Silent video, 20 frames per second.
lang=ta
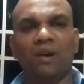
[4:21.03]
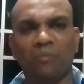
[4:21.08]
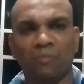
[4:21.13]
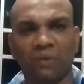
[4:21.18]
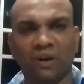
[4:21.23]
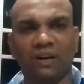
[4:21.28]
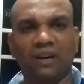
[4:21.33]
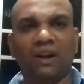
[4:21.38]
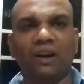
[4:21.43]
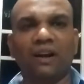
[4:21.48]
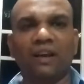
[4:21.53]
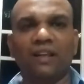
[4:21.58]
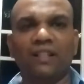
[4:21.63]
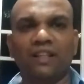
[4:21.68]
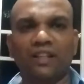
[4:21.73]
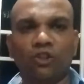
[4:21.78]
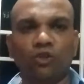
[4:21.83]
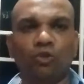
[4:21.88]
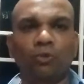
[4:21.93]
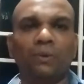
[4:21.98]
பட் ஆனால் இது
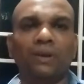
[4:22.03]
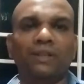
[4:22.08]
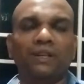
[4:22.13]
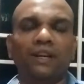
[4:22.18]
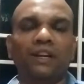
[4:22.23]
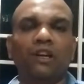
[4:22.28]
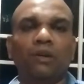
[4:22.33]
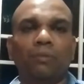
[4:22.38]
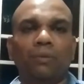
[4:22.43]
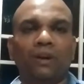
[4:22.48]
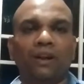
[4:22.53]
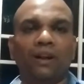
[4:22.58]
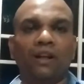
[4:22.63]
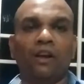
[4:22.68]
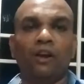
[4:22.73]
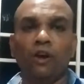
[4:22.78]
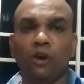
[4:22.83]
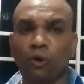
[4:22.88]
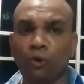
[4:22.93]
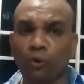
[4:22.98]
எதுவுமே தடுக்கப்படலை
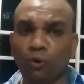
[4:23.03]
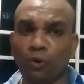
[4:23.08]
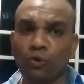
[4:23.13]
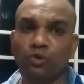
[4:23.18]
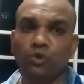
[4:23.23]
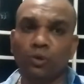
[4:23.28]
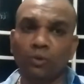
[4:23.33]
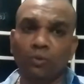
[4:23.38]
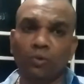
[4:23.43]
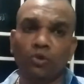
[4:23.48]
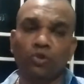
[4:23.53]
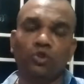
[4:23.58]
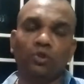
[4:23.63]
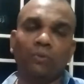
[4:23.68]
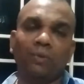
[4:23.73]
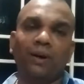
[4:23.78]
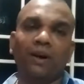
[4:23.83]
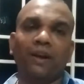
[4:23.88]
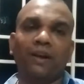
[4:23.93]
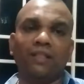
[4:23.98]
கொஞ்சம்
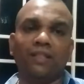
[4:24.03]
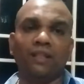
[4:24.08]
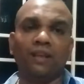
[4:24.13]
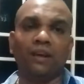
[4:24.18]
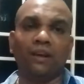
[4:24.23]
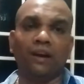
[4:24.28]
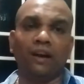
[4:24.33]
கொஞ்சமாக இந்த